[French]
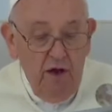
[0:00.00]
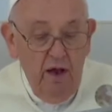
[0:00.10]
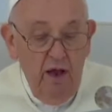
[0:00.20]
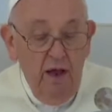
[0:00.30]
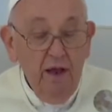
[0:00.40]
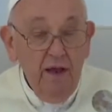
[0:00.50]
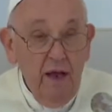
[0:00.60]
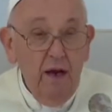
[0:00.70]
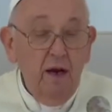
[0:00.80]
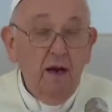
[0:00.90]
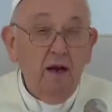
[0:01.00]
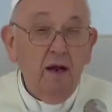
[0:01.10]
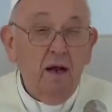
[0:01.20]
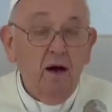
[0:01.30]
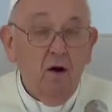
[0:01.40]
Et
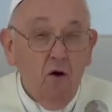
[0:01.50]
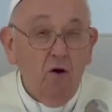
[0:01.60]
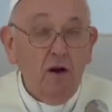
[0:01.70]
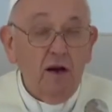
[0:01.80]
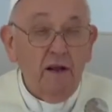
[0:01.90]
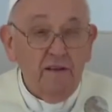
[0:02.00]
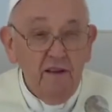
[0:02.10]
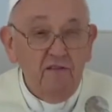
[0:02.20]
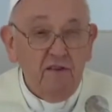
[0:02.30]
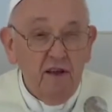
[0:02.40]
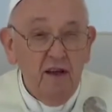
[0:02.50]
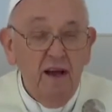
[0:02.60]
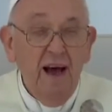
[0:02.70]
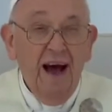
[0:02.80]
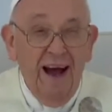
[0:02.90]
Aujourd'hui, il vous
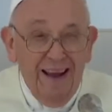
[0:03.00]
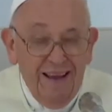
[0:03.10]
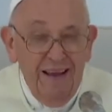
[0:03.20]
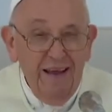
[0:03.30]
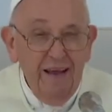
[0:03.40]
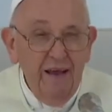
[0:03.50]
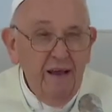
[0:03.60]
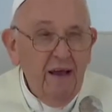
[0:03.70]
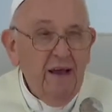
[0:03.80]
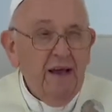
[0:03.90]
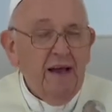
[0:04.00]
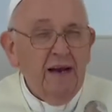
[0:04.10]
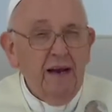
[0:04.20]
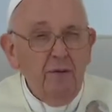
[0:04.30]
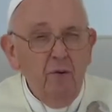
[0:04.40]
dit, ici,
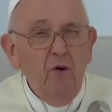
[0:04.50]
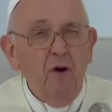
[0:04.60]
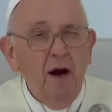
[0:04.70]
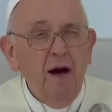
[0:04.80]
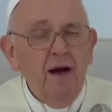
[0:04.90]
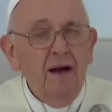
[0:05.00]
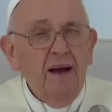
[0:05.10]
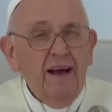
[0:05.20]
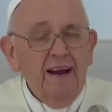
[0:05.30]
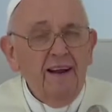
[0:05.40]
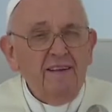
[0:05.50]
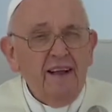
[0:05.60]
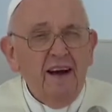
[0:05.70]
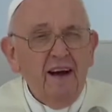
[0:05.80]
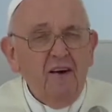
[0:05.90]
à Lisbonne,
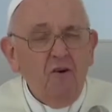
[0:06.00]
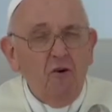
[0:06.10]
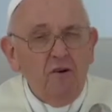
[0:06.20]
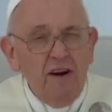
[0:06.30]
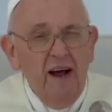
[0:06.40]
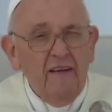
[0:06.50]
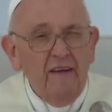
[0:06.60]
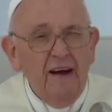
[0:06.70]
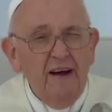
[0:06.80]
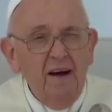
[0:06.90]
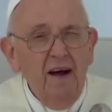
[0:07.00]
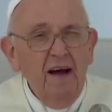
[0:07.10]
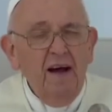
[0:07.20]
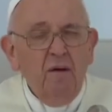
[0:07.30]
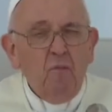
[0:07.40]
au cours de ces
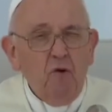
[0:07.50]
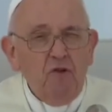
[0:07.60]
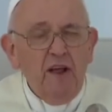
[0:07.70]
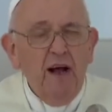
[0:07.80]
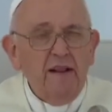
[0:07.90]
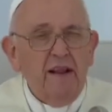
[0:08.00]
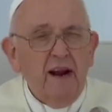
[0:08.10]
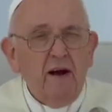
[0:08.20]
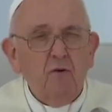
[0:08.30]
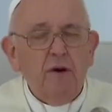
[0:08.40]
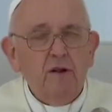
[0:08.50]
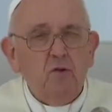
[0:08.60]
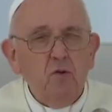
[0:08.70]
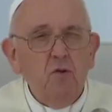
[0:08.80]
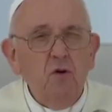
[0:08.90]
journées mondiales de la
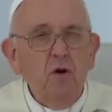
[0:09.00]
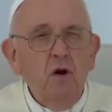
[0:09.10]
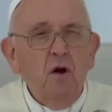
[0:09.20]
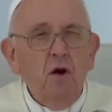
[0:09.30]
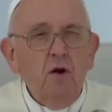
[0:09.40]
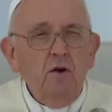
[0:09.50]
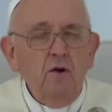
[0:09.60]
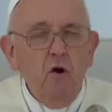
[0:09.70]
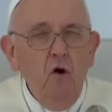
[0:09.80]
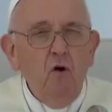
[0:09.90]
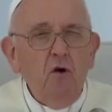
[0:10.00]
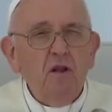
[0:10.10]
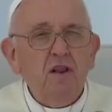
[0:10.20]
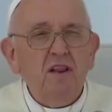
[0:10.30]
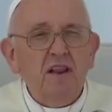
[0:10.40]
jeunesse,
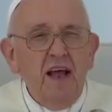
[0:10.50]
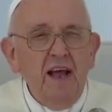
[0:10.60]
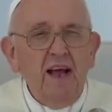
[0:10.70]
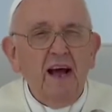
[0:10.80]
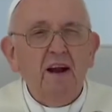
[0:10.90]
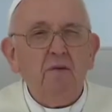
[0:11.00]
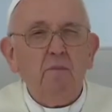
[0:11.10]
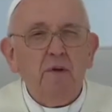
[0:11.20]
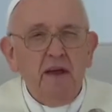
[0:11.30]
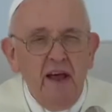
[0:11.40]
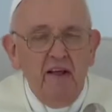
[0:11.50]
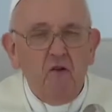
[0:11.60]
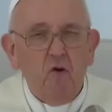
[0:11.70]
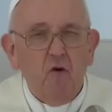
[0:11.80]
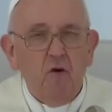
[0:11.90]
ne craignez
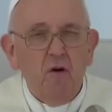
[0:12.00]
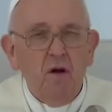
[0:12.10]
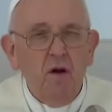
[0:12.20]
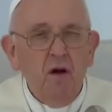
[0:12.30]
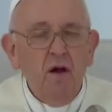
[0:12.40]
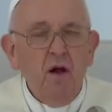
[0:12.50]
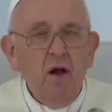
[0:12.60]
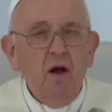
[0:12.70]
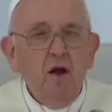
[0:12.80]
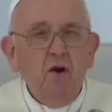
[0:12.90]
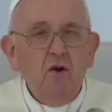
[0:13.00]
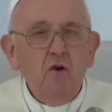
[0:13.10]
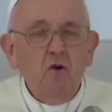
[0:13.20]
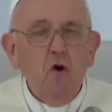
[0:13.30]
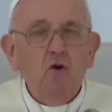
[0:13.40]
pas,
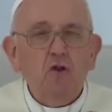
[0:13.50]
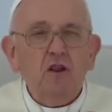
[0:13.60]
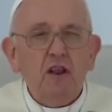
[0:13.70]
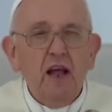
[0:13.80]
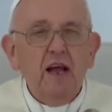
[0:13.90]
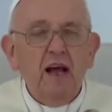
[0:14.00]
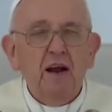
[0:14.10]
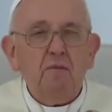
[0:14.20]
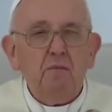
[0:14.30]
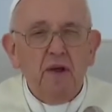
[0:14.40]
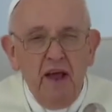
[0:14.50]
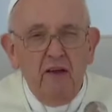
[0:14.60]
soyez sans crainte.